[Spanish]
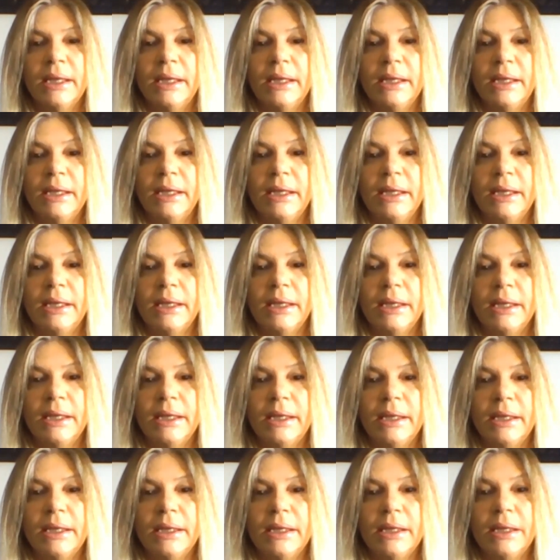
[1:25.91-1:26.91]

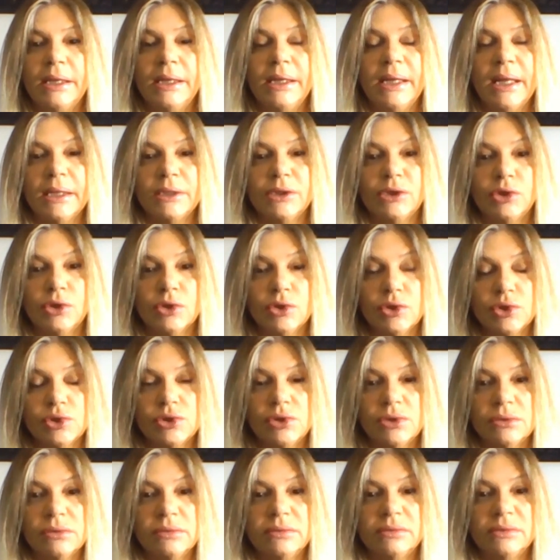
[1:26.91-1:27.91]
eh, la
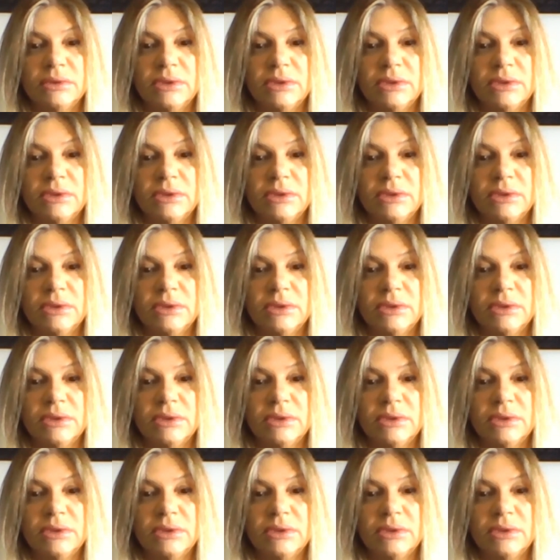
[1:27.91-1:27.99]
tos